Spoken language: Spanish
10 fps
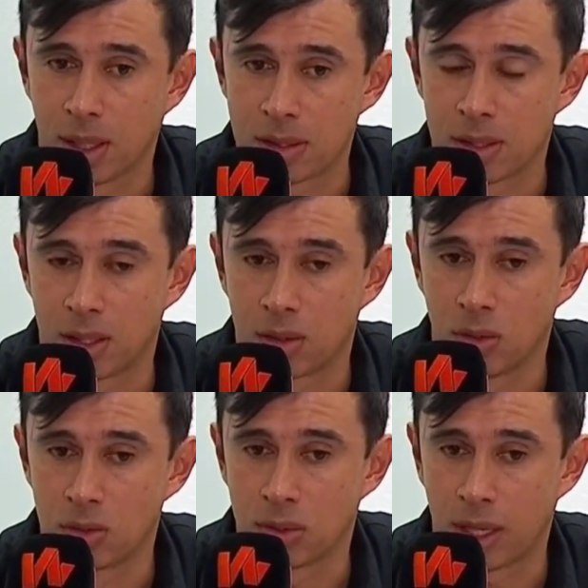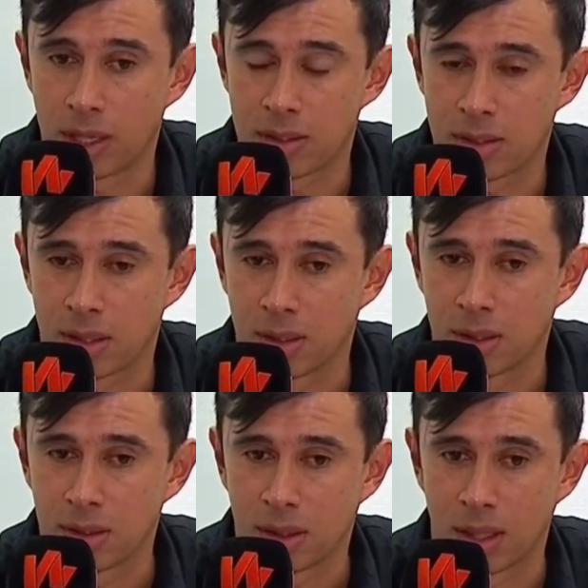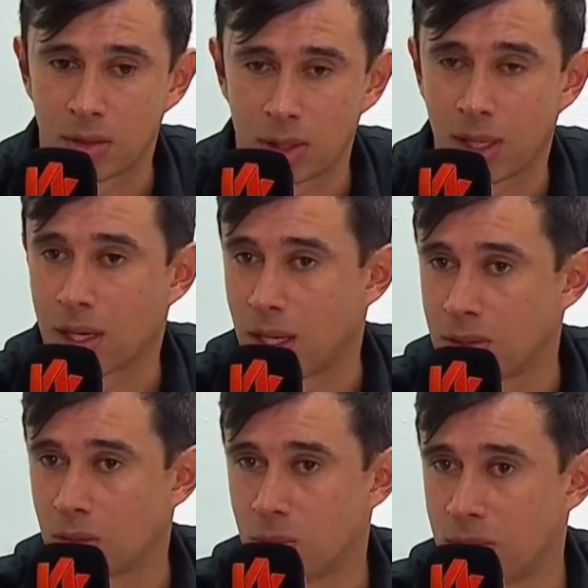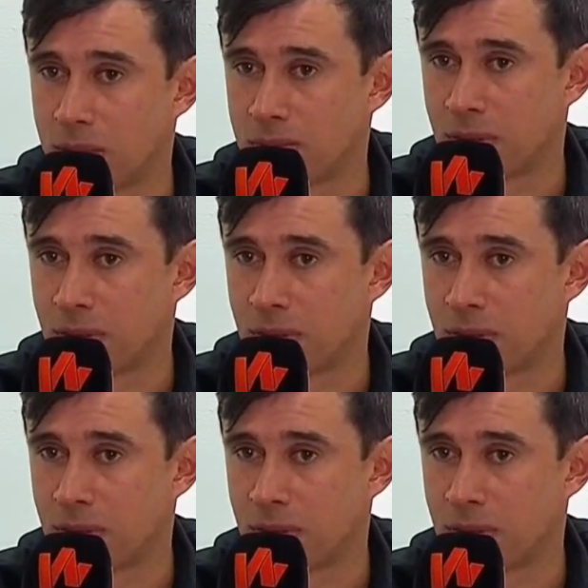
haciendo un 3 tanto atacando como en